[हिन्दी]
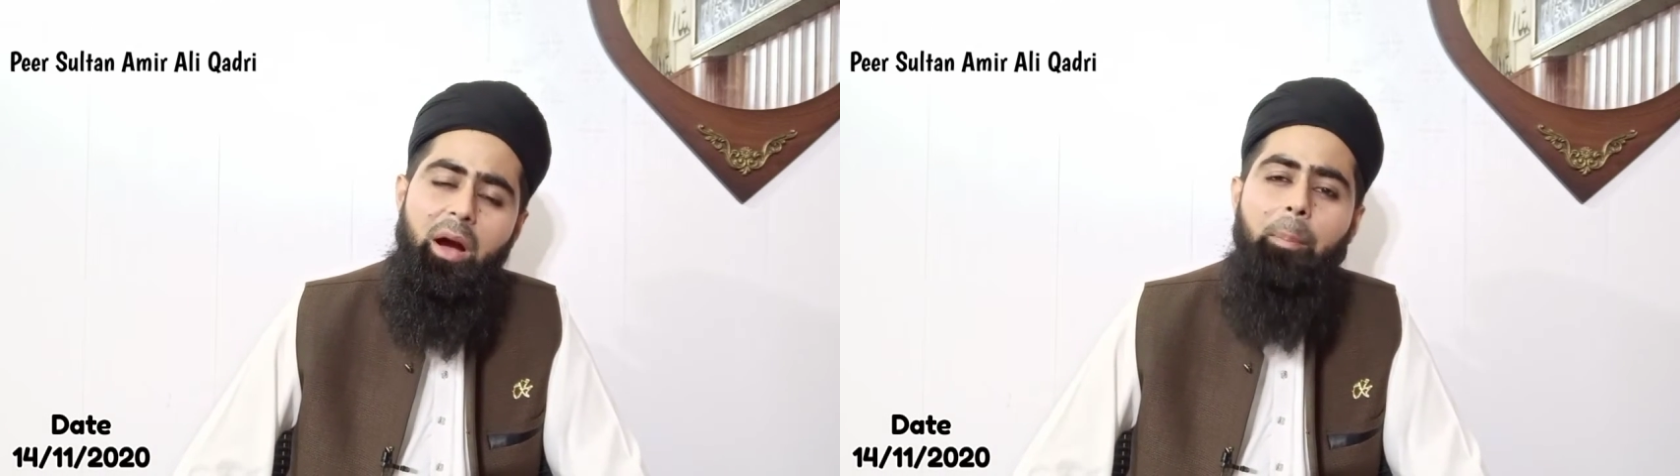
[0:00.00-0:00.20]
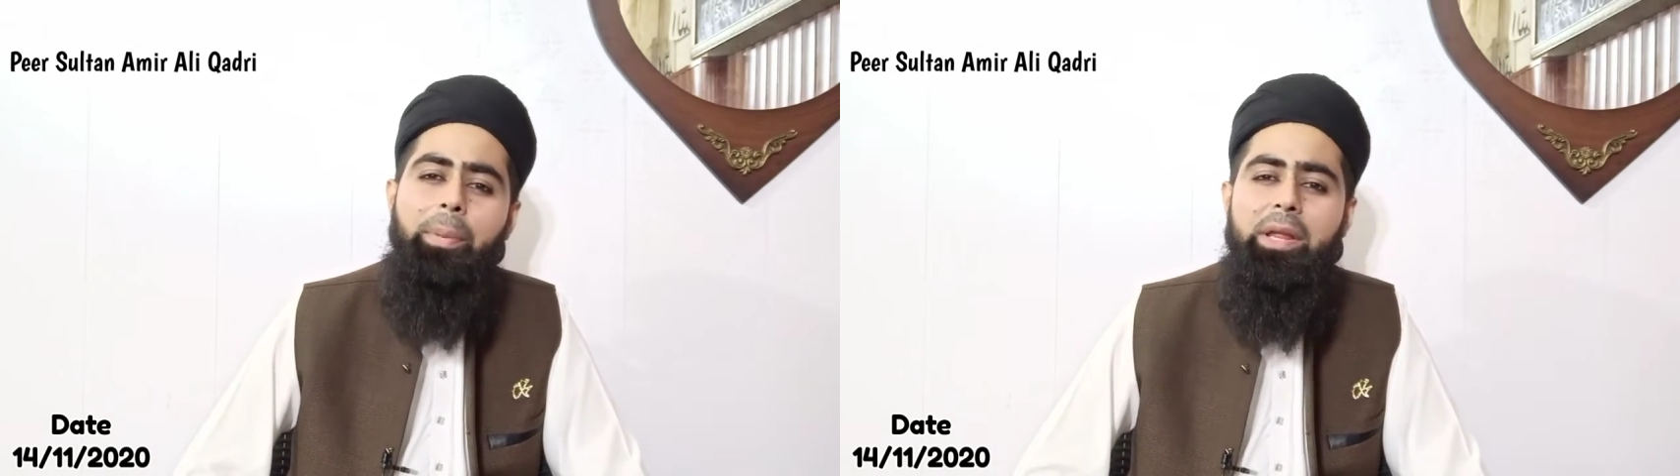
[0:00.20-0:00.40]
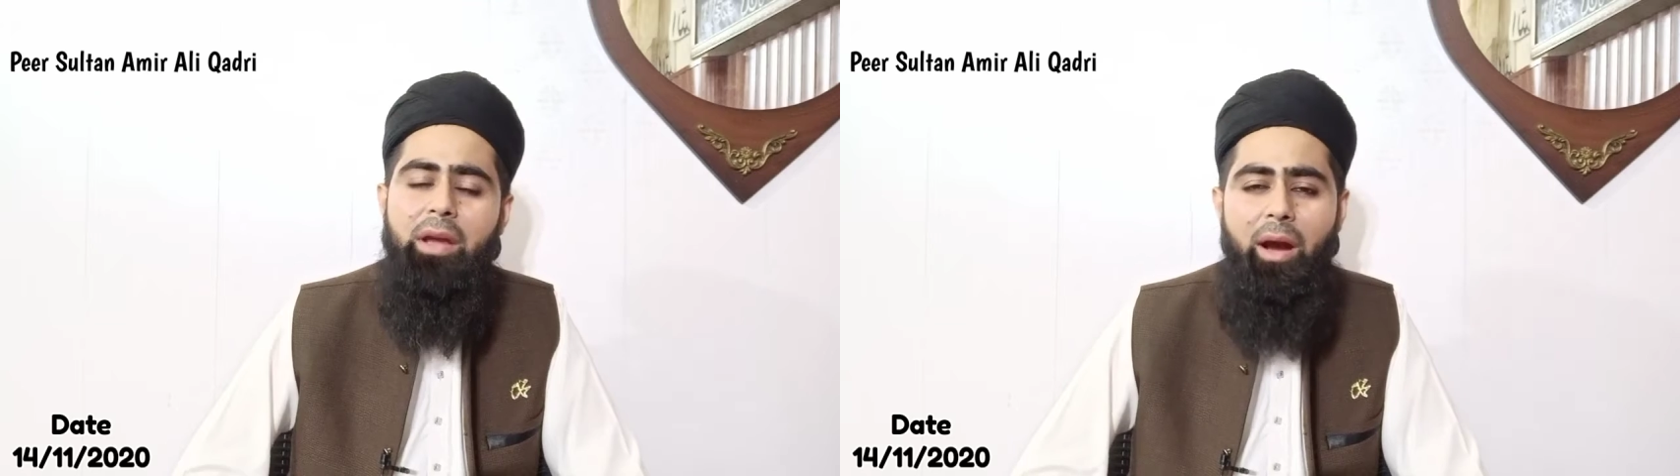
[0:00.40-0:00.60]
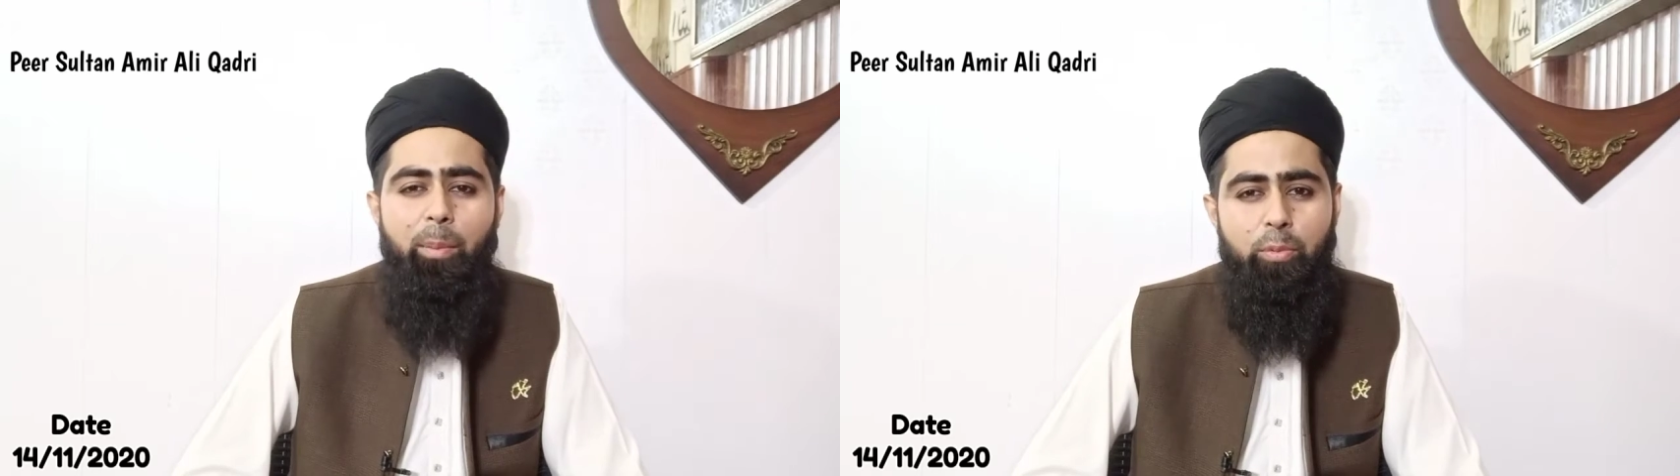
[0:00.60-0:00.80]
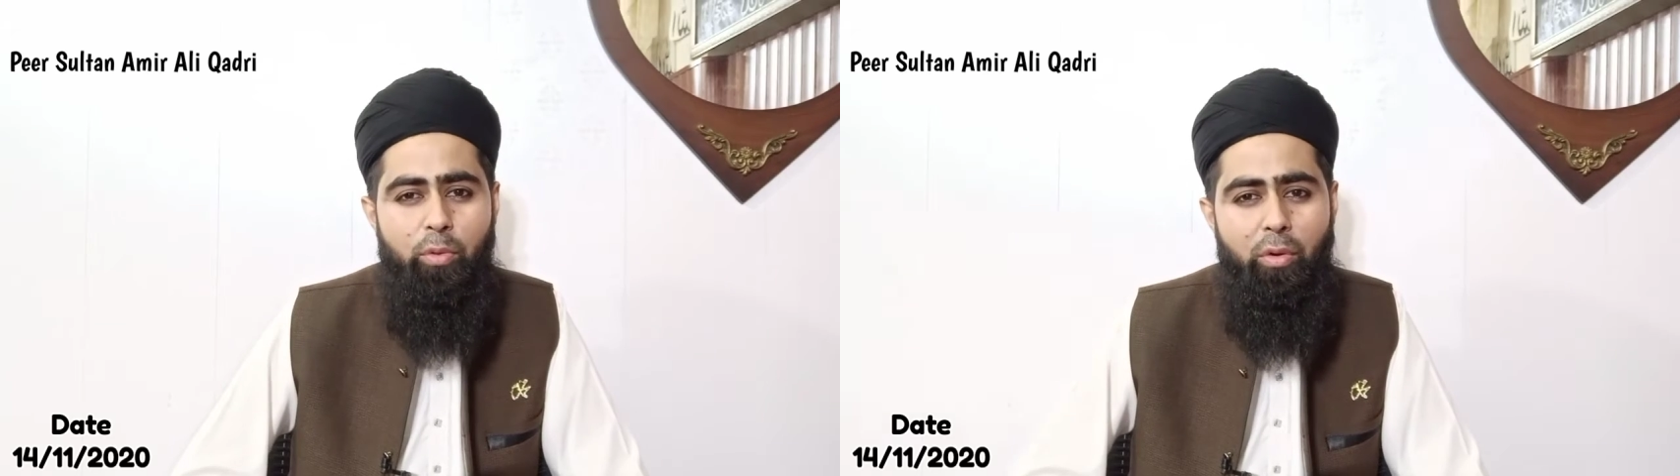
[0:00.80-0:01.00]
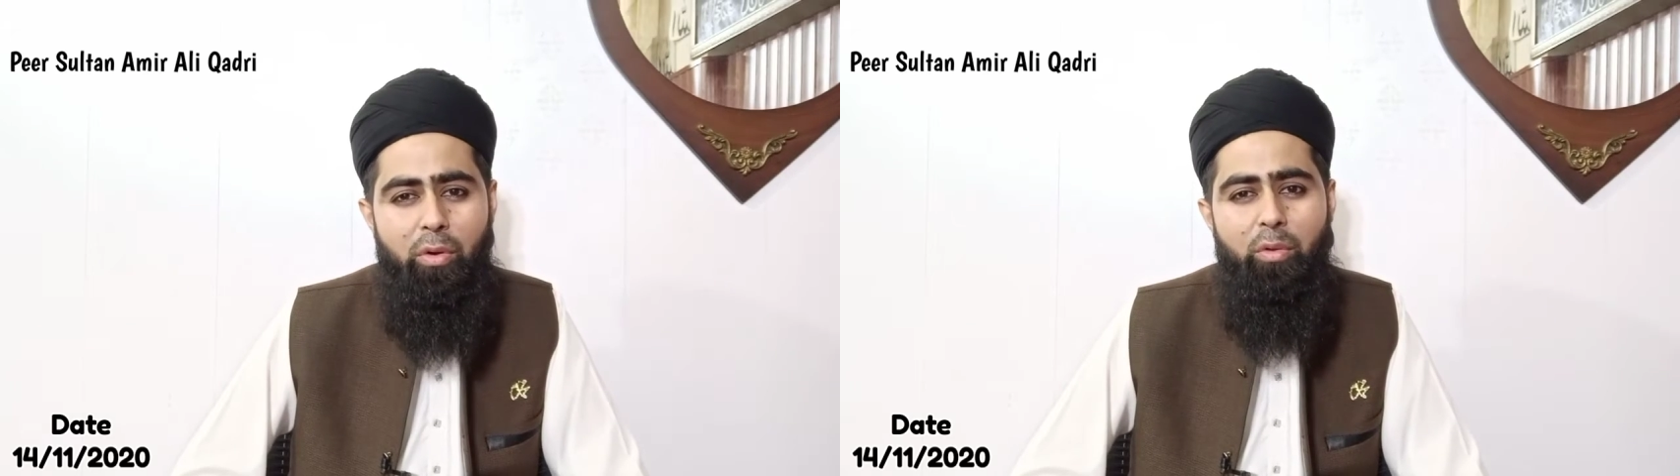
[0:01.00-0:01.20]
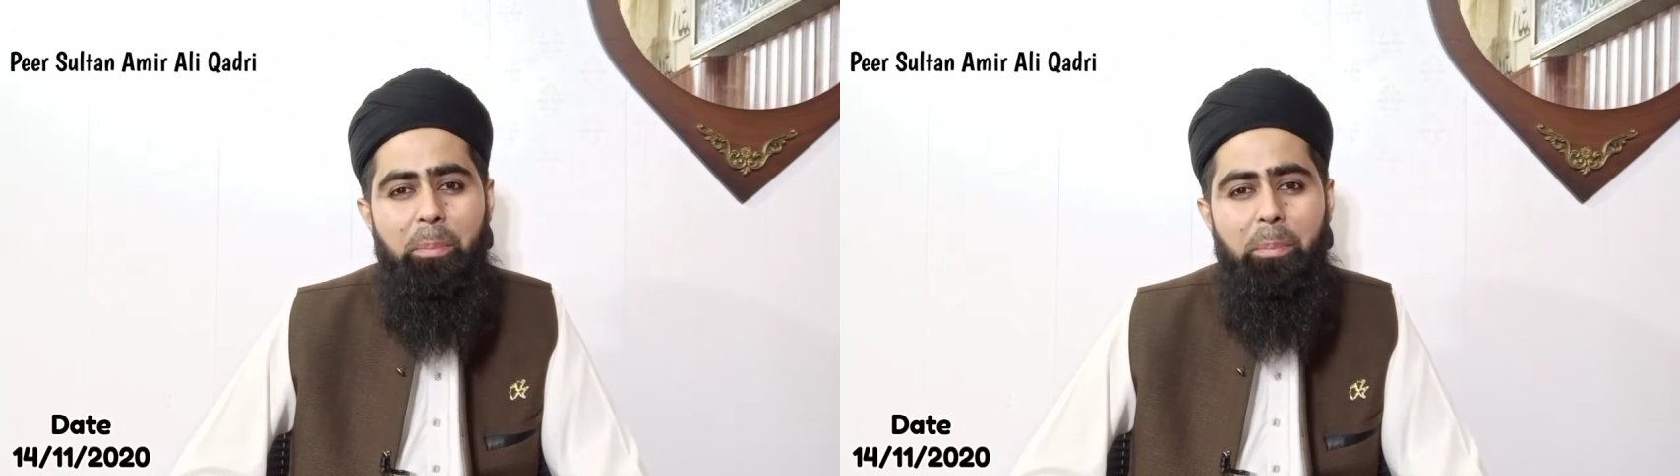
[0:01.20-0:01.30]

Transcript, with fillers: अपने आप को